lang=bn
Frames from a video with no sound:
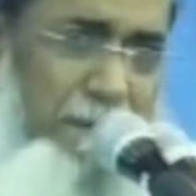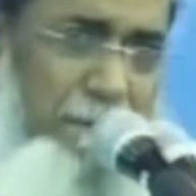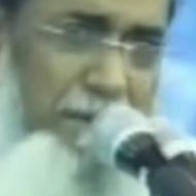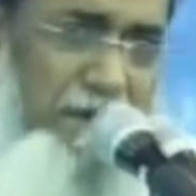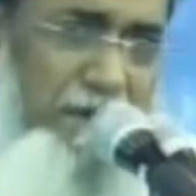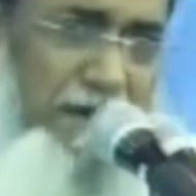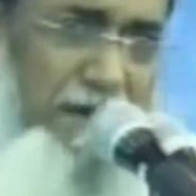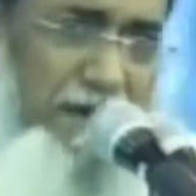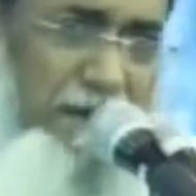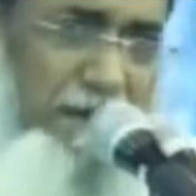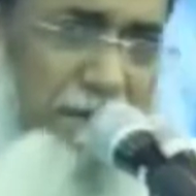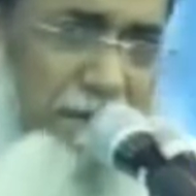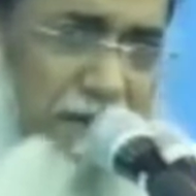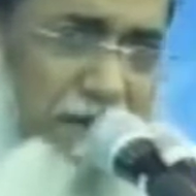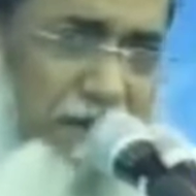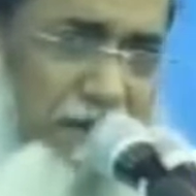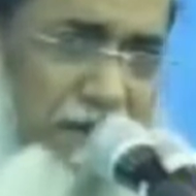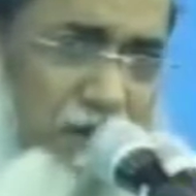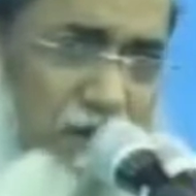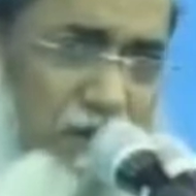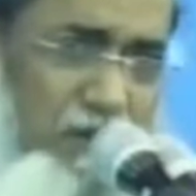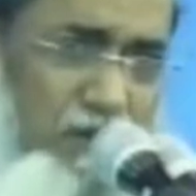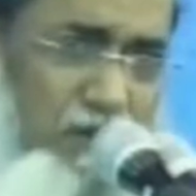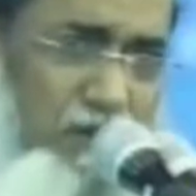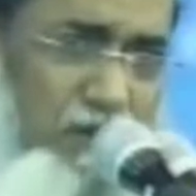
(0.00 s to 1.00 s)
পিরানে পীর
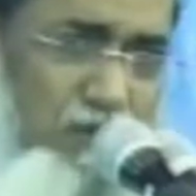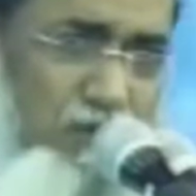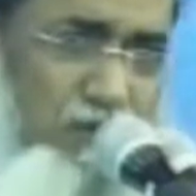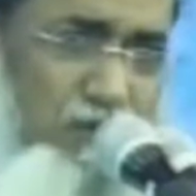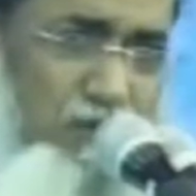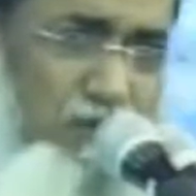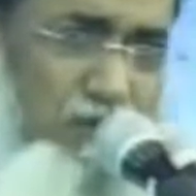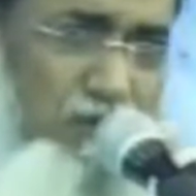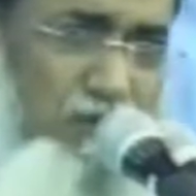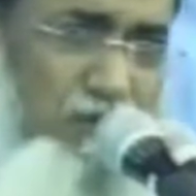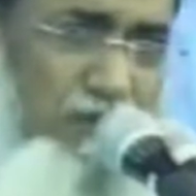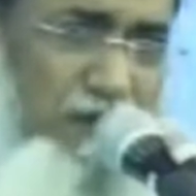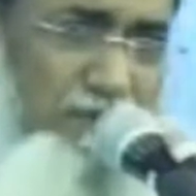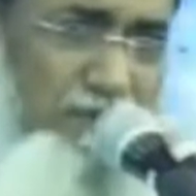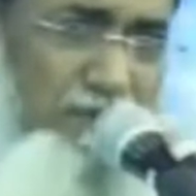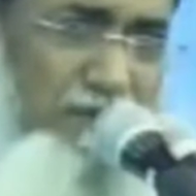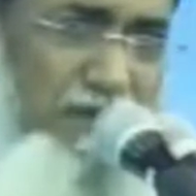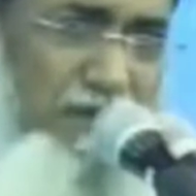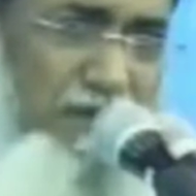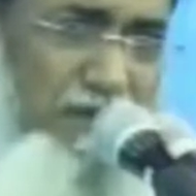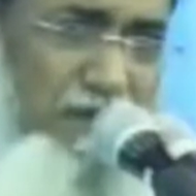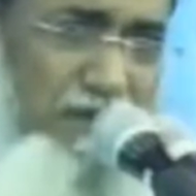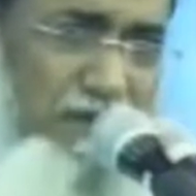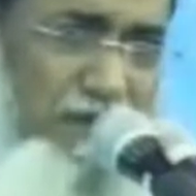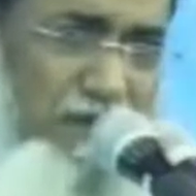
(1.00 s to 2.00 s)
গৌস কতুব
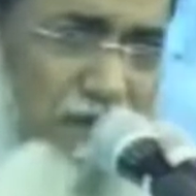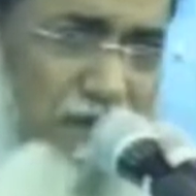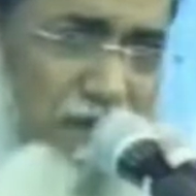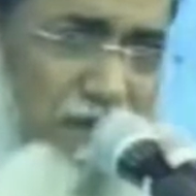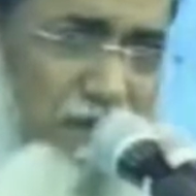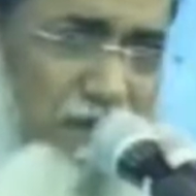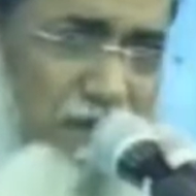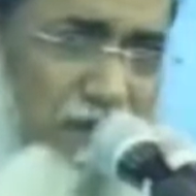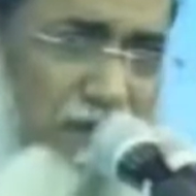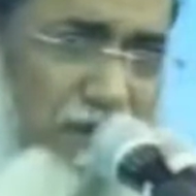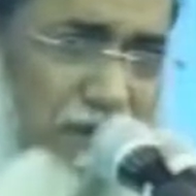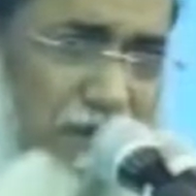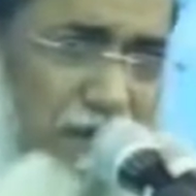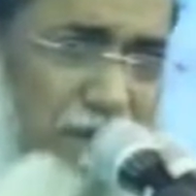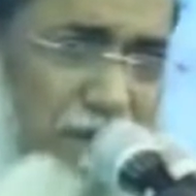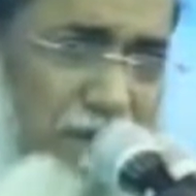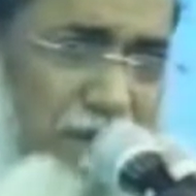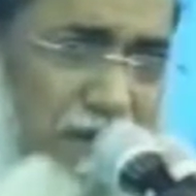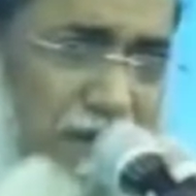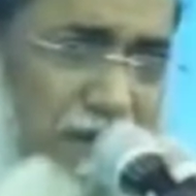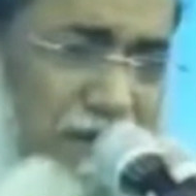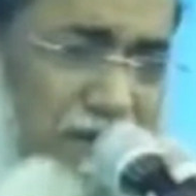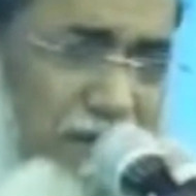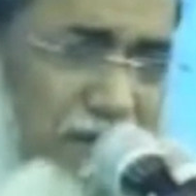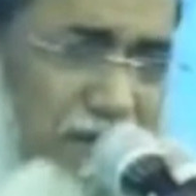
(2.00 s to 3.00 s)
আবদাল আখতালা উলিয়া
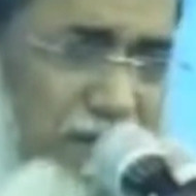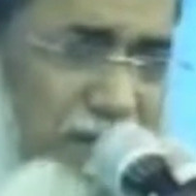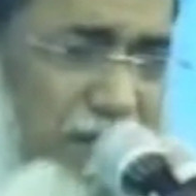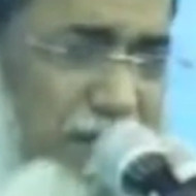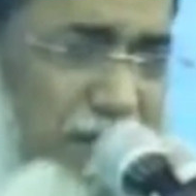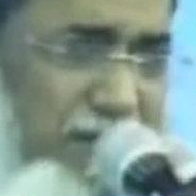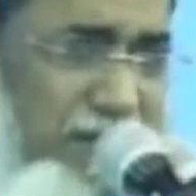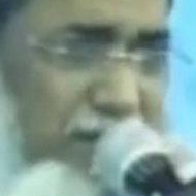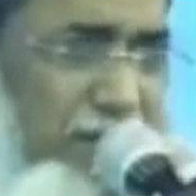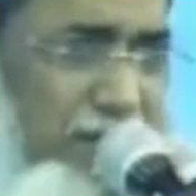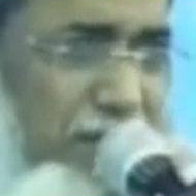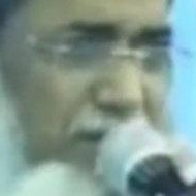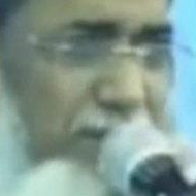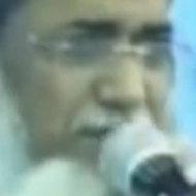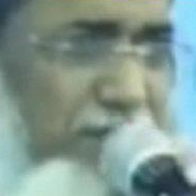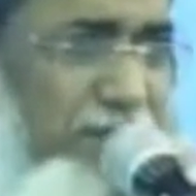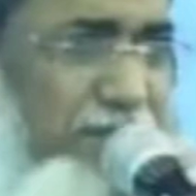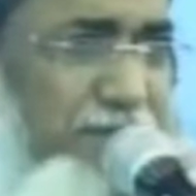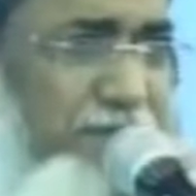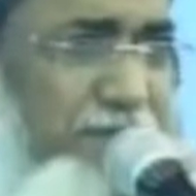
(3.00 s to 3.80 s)
আম্বিয়াও দরবারে সব